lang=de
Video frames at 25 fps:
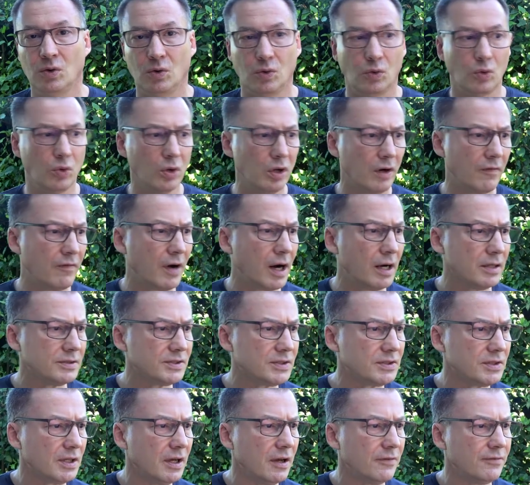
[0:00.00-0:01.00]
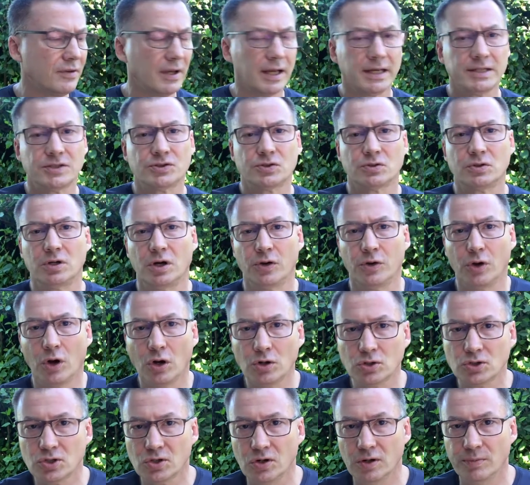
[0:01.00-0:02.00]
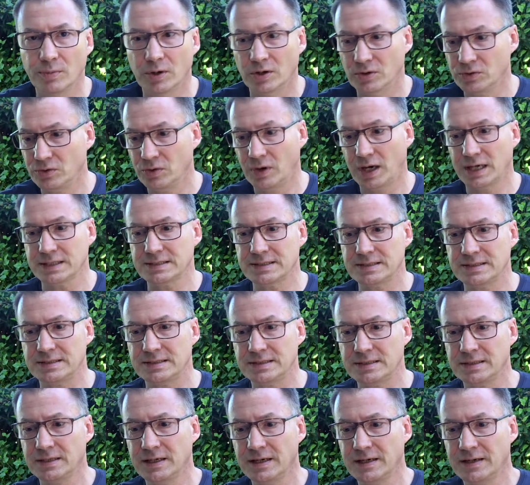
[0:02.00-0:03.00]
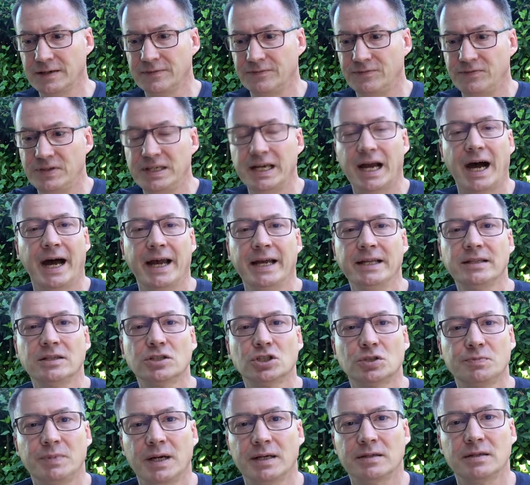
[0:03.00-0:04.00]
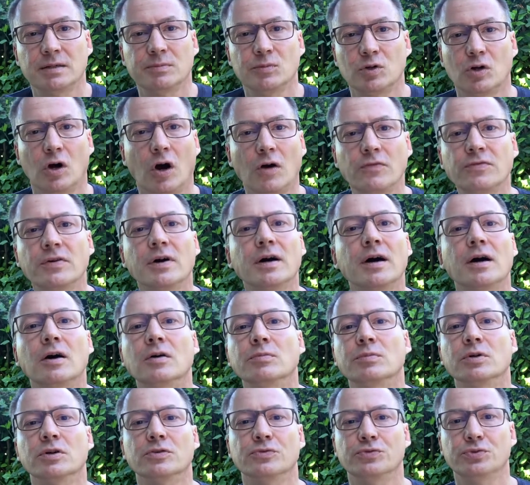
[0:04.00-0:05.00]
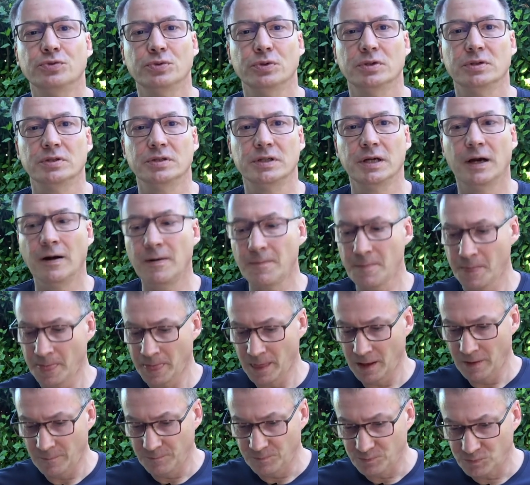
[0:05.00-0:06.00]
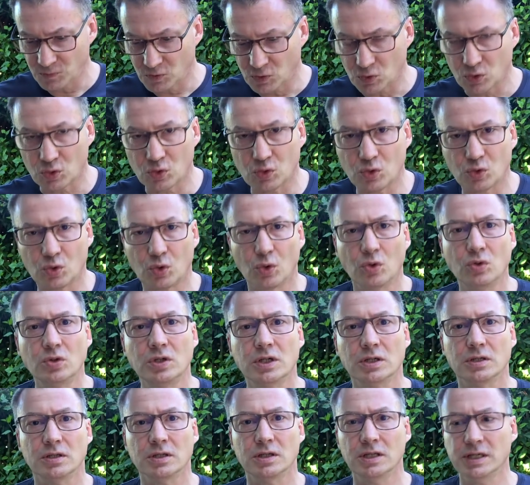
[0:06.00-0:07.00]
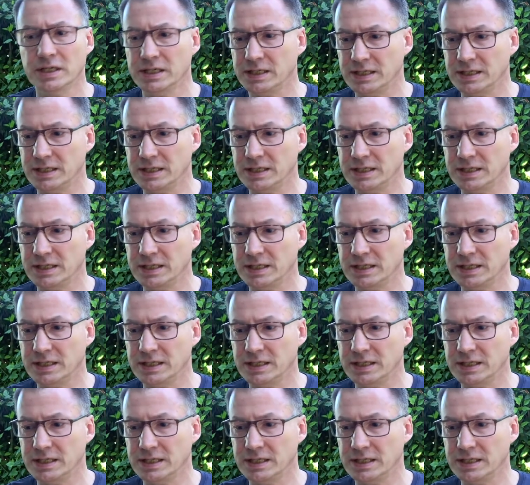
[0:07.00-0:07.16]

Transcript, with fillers: Oder war es vielleicht sogar noch schlimmer und du hast dich wie eingesperrt im Kofferraum gefühlt. Ja? dunkel.